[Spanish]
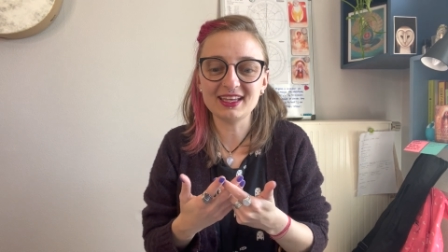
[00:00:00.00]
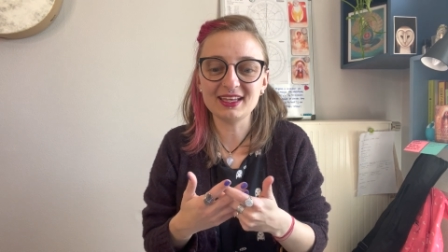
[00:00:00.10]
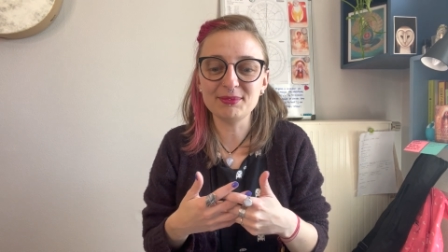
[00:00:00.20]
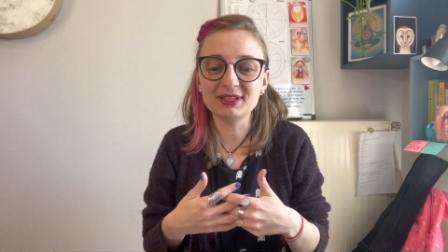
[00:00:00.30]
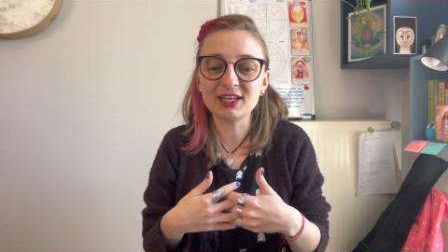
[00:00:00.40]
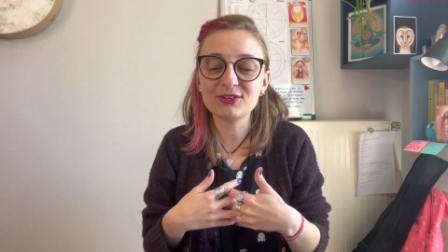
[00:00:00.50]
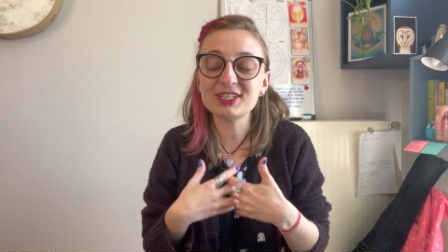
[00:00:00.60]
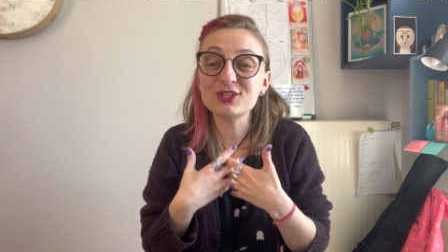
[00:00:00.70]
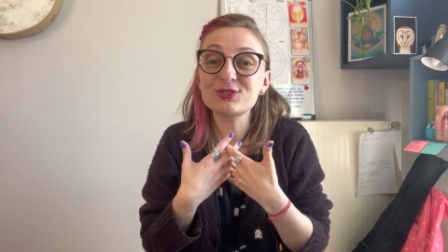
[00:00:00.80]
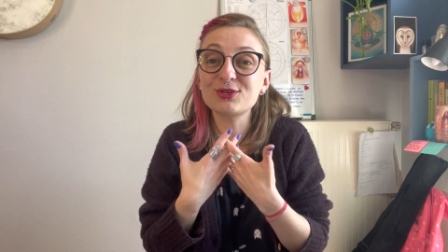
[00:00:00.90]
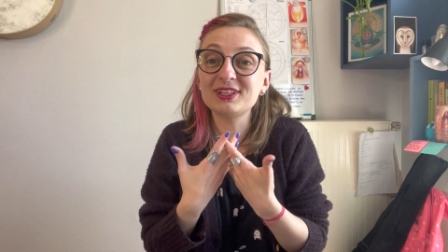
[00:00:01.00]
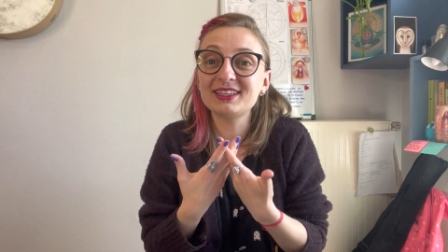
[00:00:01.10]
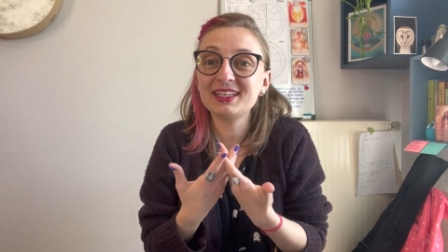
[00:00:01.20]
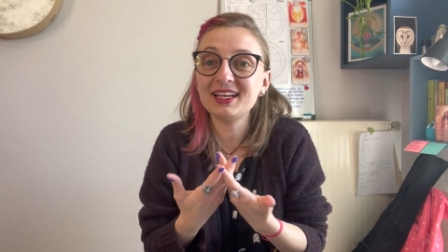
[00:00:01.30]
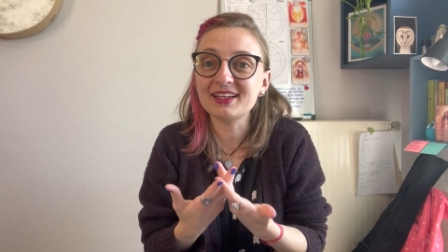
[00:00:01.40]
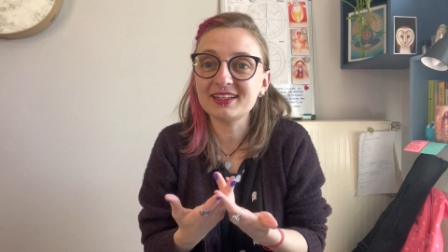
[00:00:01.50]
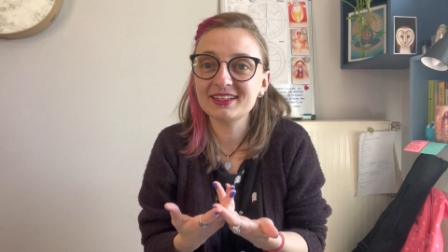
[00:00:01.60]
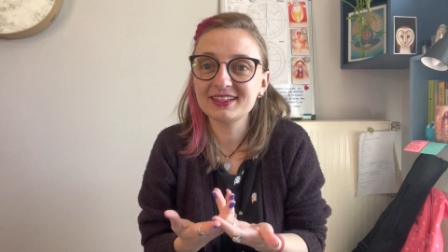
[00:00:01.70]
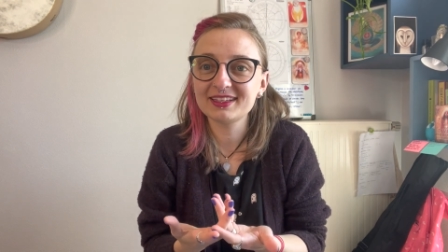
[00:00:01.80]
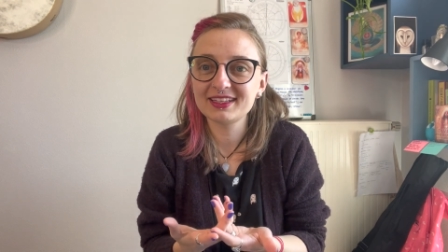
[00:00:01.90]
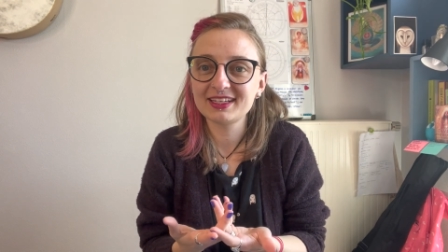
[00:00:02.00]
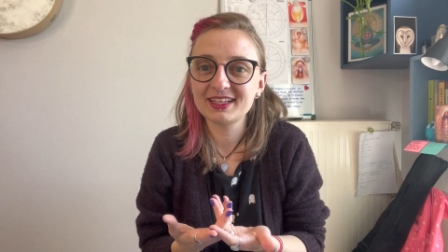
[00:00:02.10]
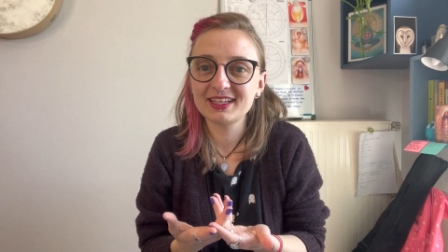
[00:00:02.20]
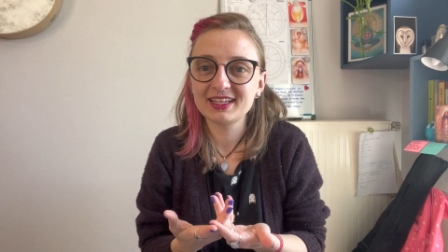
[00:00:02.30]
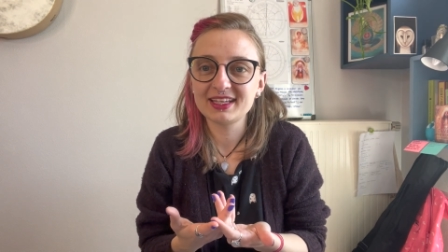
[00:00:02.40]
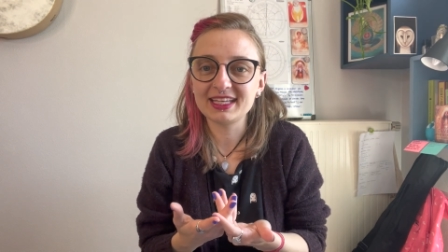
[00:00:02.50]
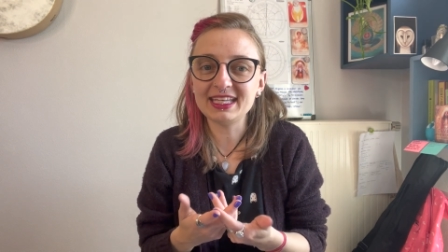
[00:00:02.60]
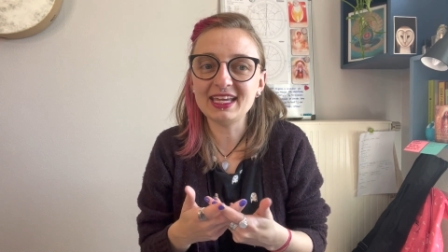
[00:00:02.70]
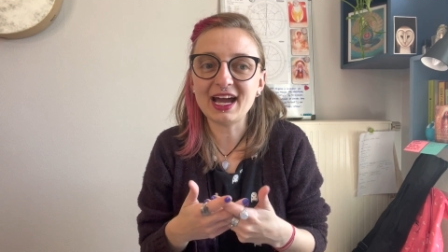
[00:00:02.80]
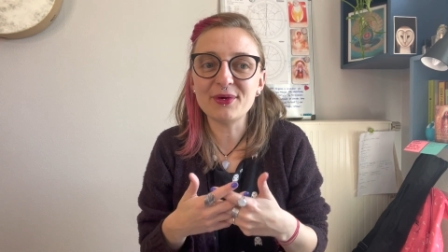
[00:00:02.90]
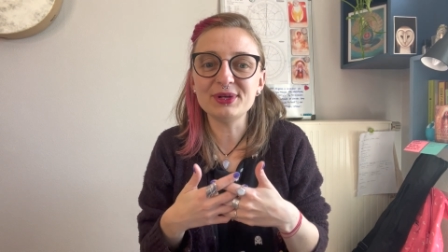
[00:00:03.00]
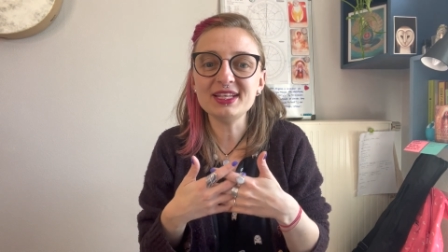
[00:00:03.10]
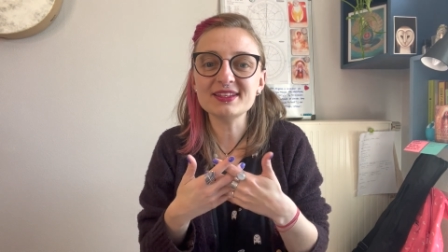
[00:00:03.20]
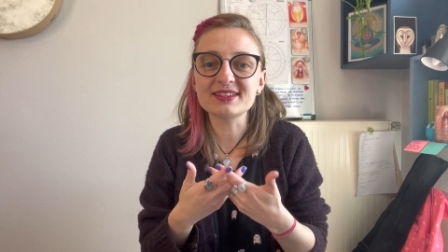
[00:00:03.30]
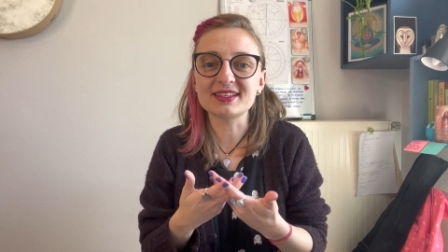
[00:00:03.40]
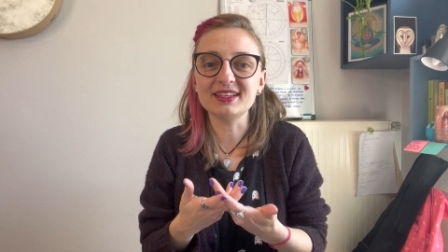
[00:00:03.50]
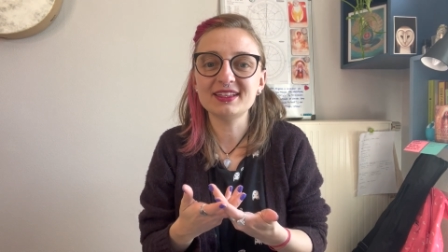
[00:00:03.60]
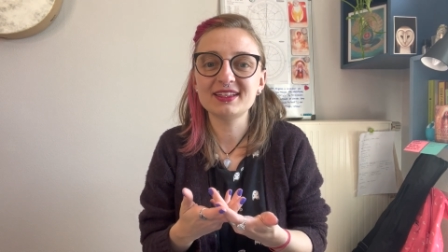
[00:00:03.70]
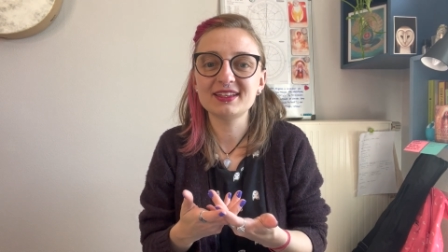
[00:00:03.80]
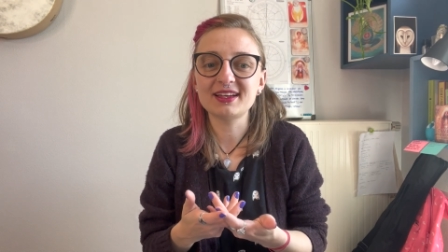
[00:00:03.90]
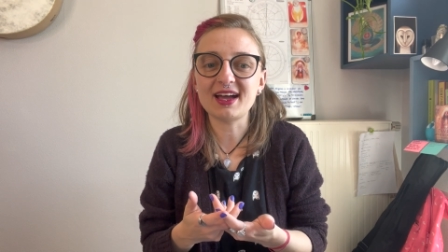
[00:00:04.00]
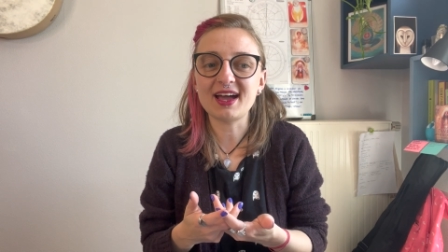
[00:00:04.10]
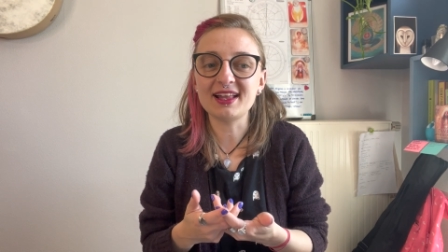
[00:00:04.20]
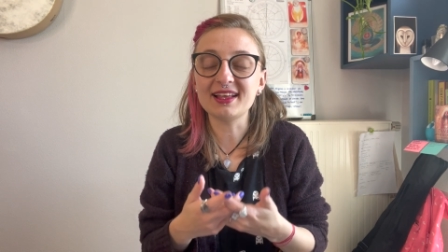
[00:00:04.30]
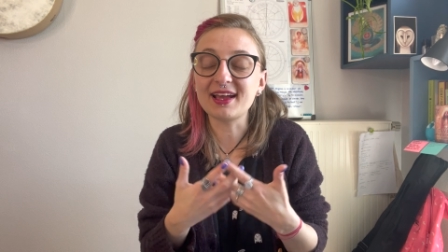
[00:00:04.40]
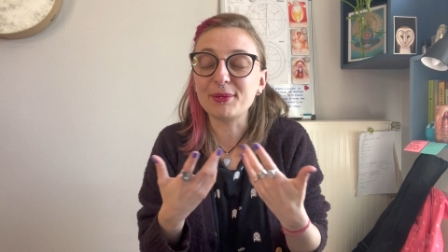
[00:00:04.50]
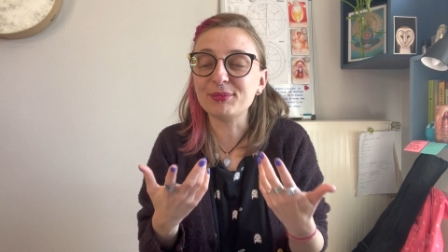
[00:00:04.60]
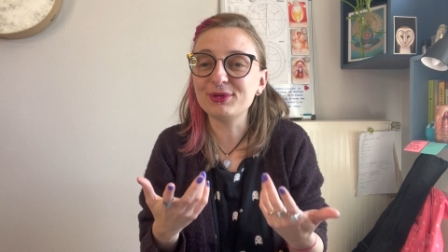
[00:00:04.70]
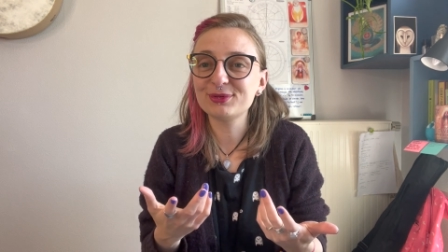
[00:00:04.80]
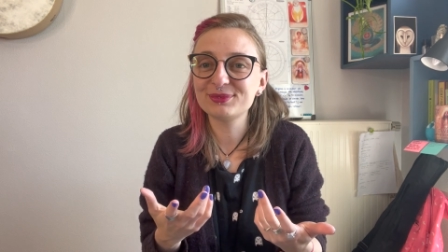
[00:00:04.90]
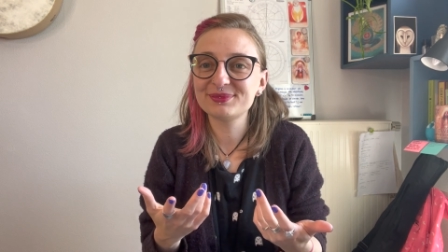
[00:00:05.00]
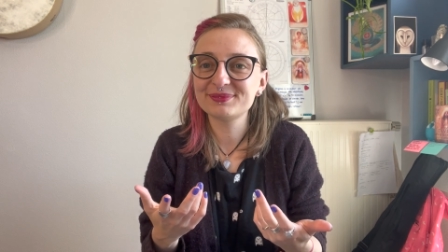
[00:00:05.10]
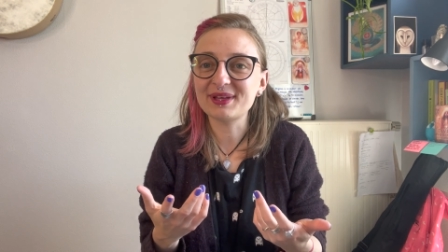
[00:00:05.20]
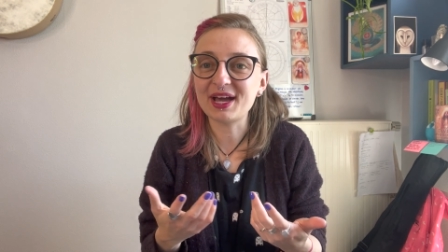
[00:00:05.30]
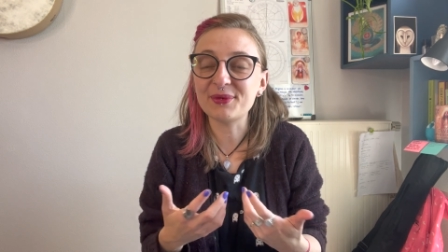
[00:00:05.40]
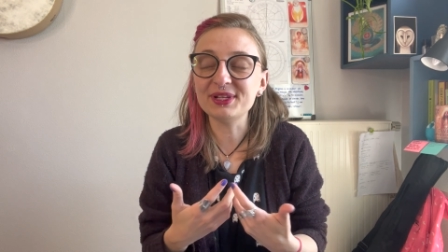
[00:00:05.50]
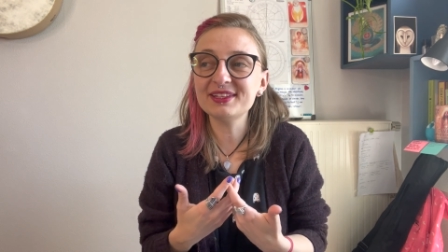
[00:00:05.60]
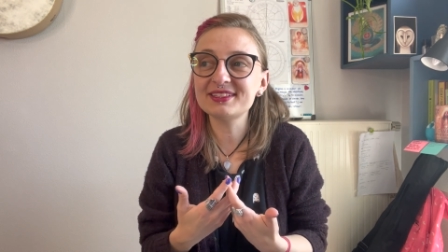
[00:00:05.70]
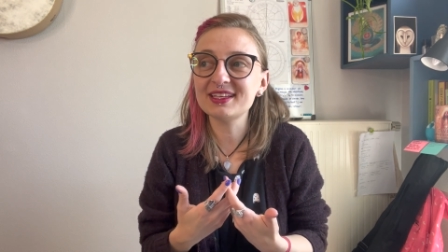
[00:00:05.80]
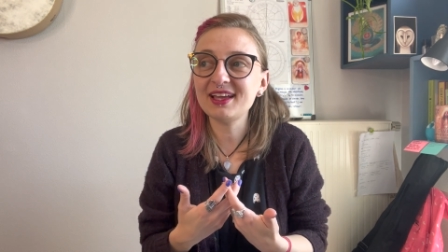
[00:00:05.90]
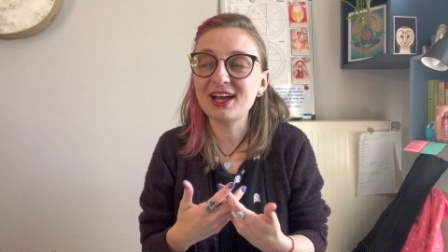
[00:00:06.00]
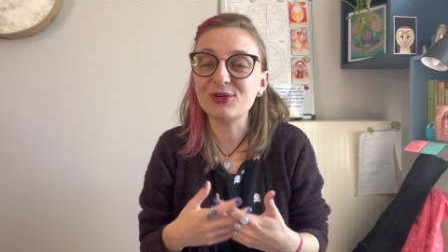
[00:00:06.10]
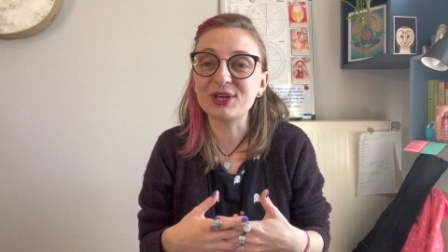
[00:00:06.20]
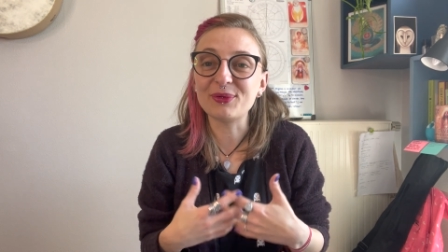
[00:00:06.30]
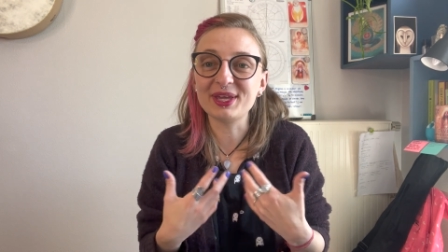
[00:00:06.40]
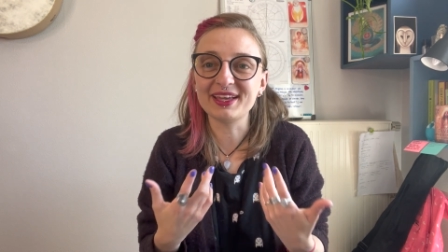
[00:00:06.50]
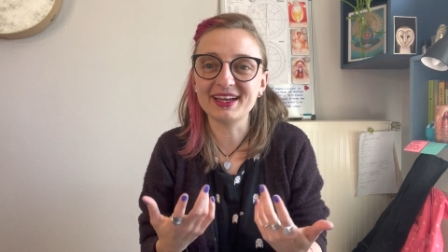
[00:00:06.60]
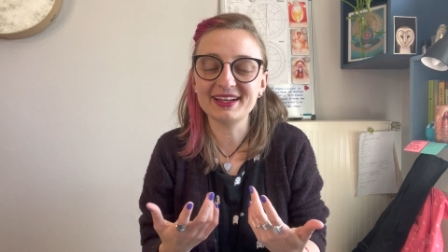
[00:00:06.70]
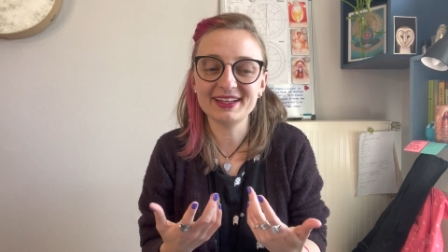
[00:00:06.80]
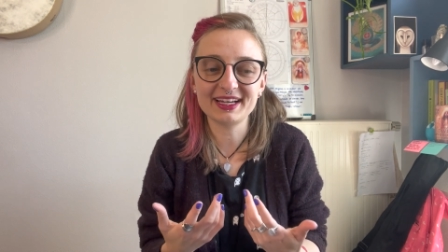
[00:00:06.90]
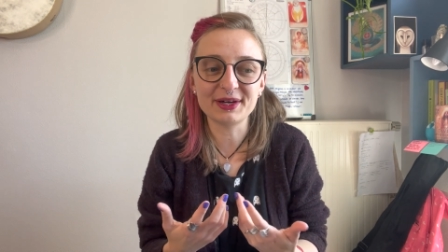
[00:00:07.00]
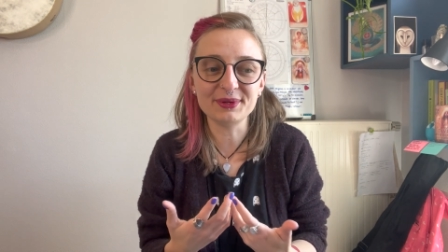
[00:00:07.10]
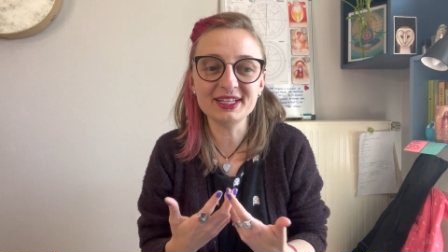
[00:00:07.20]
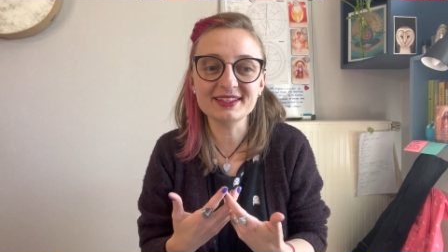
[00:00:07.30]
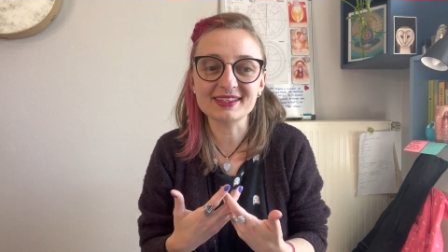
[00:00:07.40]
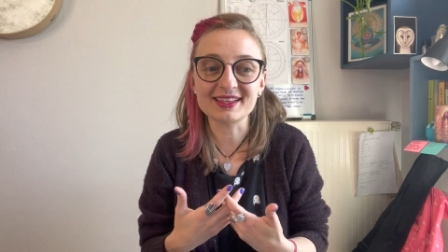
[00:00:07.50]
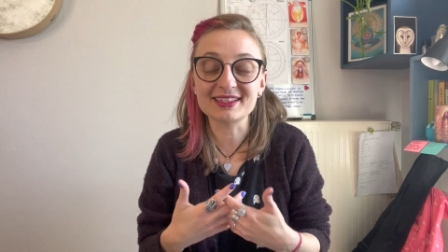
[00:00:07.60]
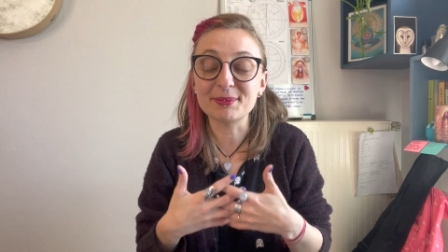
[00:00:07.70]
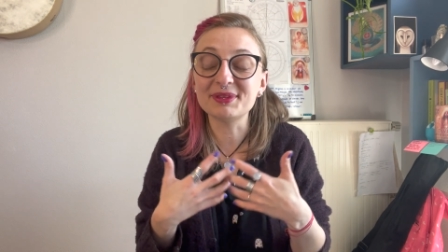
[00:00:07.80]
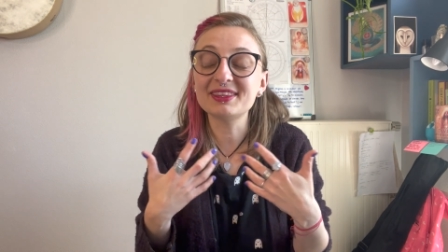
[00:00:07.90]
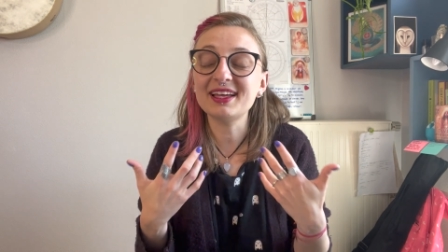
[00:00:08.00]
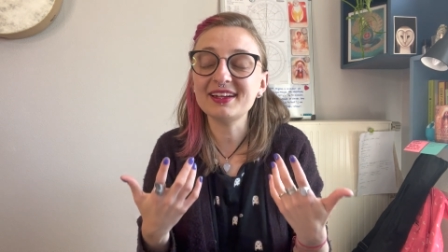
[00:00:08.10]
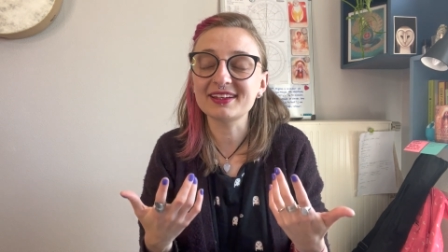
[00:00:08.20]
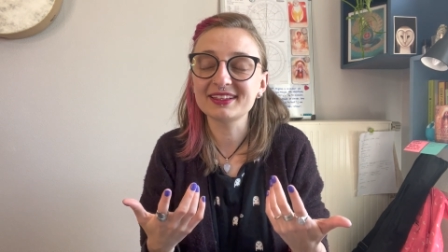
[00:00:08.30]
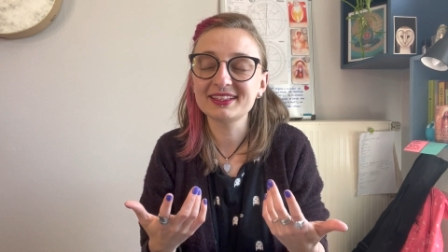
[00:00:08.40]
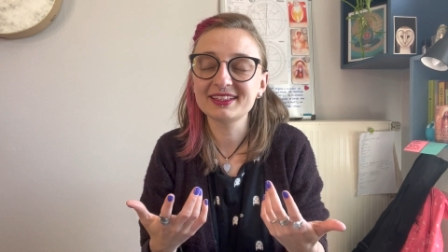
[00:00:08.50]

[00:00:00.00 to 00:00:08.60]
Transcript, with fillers: Invitarlos a soltar y abrirse al cambio abrirse a lo que venga, abrirse a aceptar